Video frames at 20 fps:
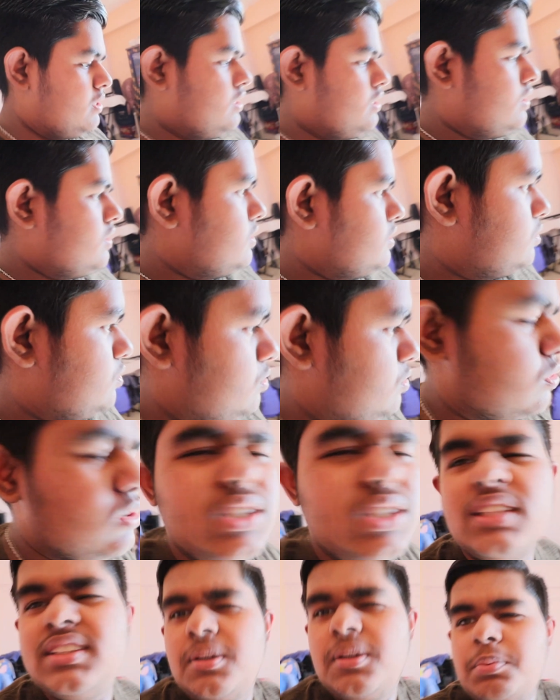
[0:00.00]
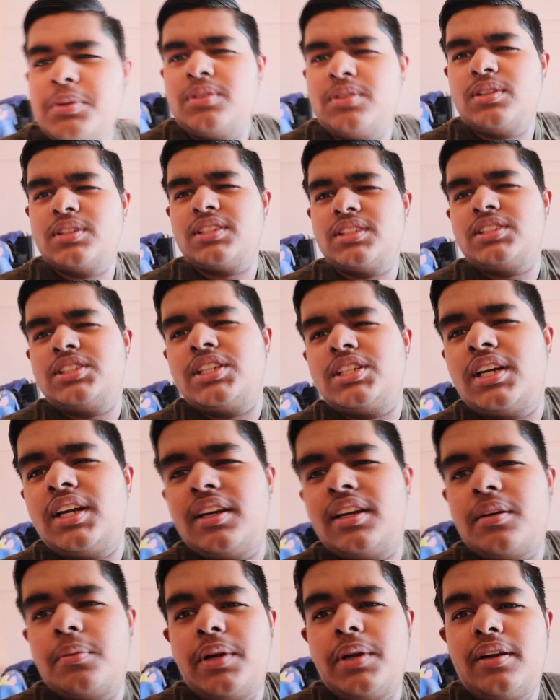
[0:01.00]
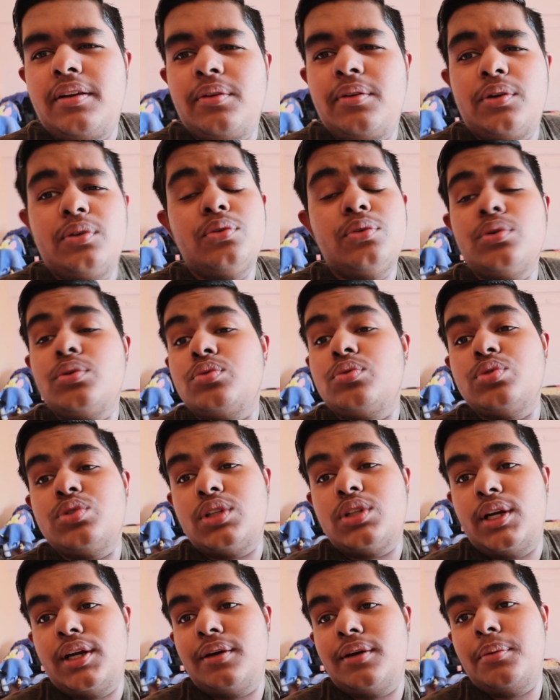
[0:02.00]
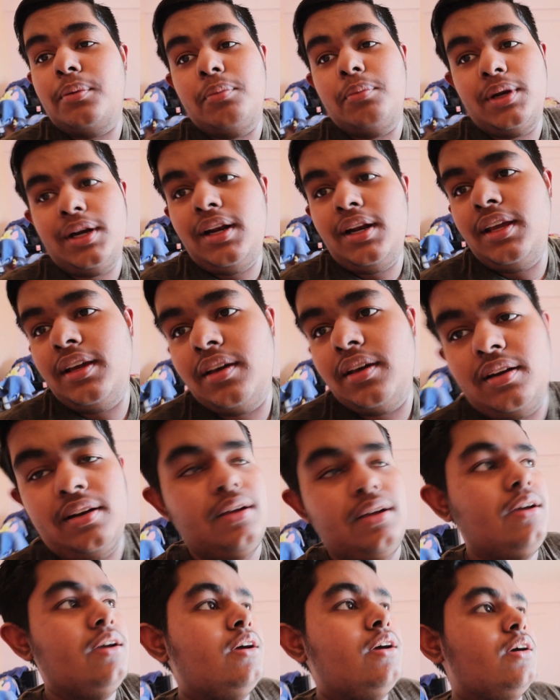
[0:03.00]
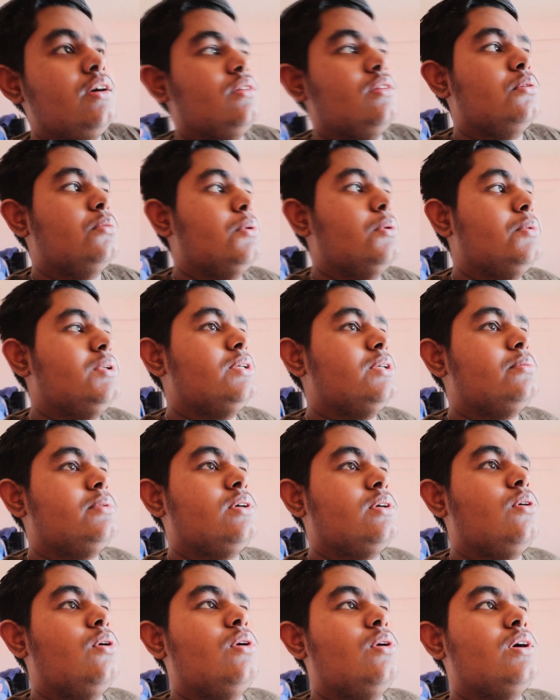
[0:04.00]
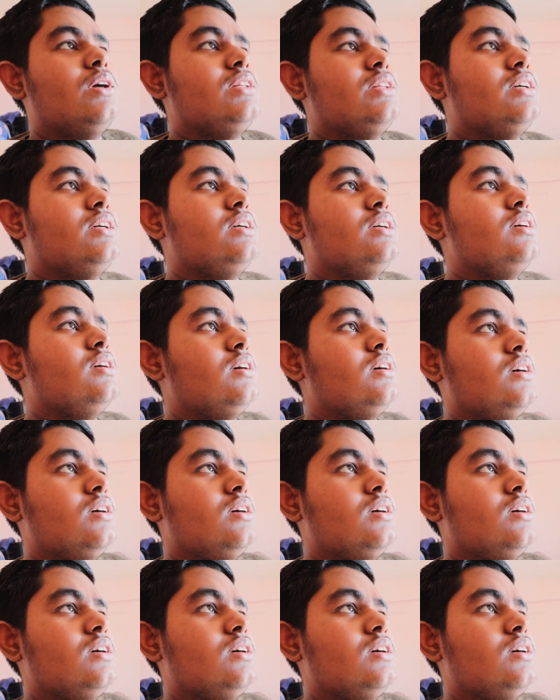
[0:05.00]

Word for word: पे तो सोचा इधर पे थोड़ा सा चेयर लेके बैठा रहो क्योंकि कुछ करने का भी मन नहीं कर रहा है तो मम्मी जब तक कॉल करते है